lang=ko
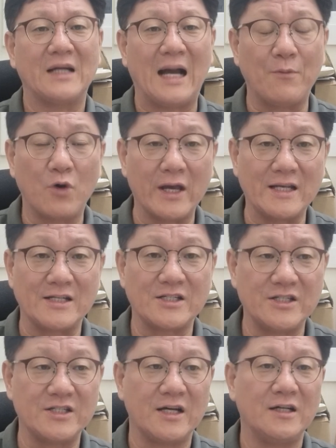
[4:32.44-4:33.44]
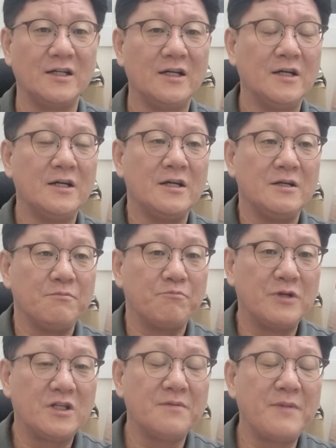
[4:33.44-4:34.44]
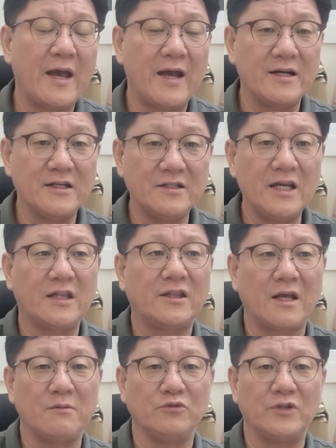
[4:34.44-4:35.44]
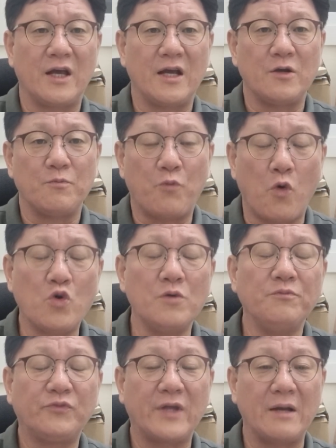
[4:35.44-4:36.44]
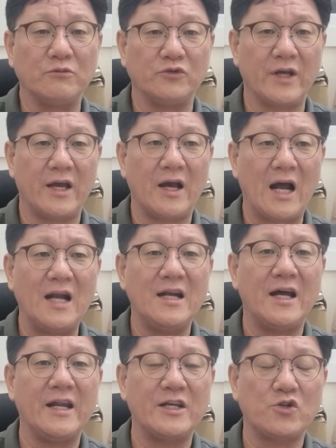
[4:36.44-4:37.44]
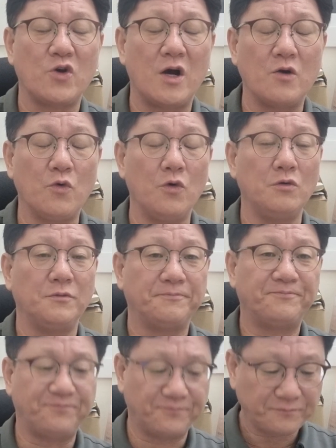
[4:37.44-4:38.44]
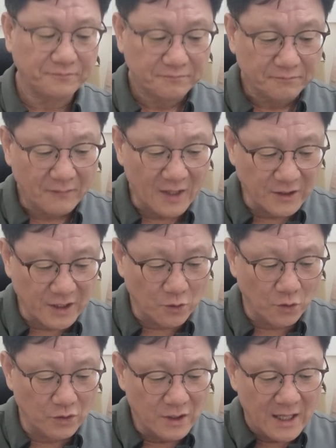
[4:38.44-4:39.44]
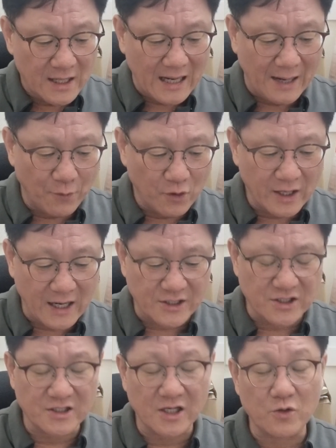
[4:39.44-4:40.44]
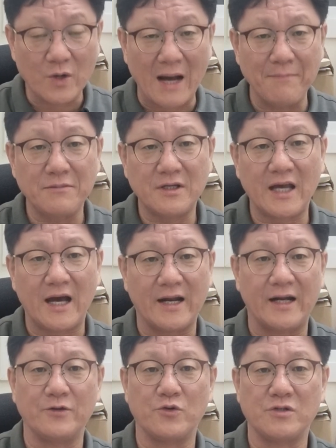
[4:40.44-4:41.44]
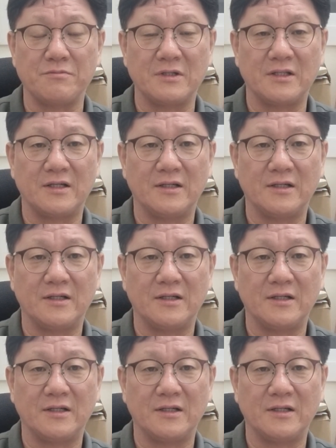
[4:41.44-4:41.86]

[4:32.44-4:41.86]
감옥에 갇힌 자 믿음의 은혜 때문에 복음 때문에 한란에 처하고 되도는 감옥에 갇힌 자들과 함께 하라는 것입니다.